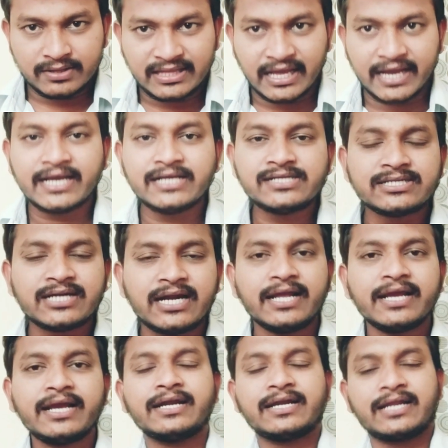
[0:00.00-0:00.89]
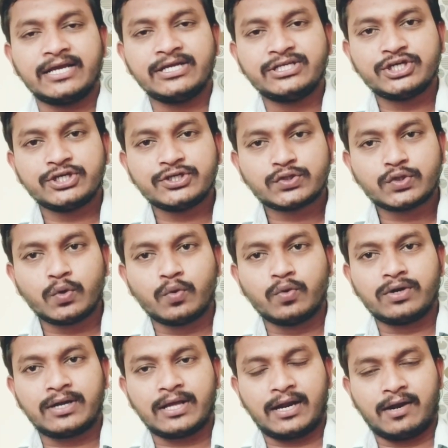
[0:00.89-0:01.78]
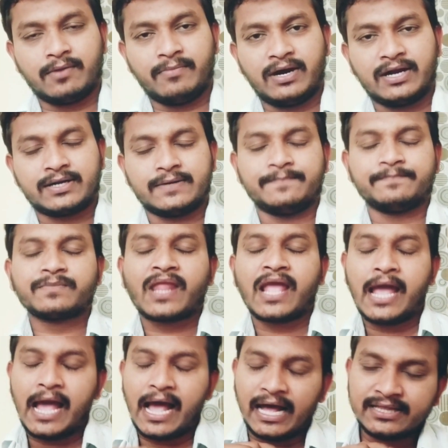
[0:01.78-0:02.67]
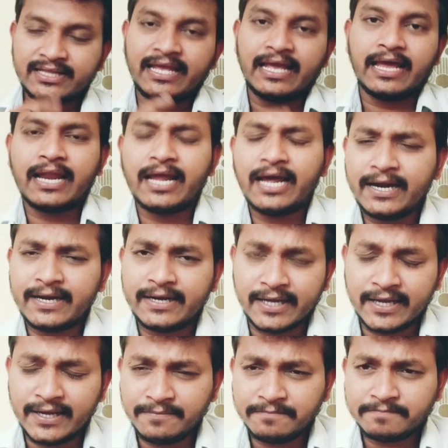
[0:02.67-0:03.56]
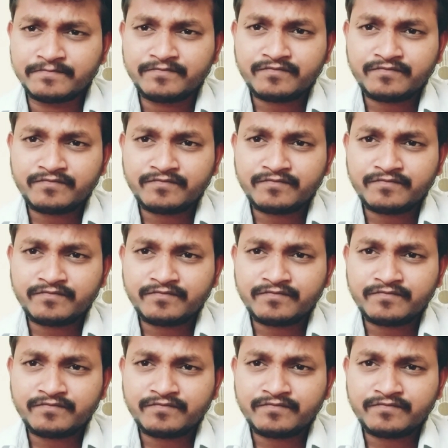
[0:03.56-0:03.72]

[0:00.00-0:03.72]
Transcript: తగ్గించడానికి ట్రై చేస్తూ ఉంటారనమాట అది ఎలా అంటే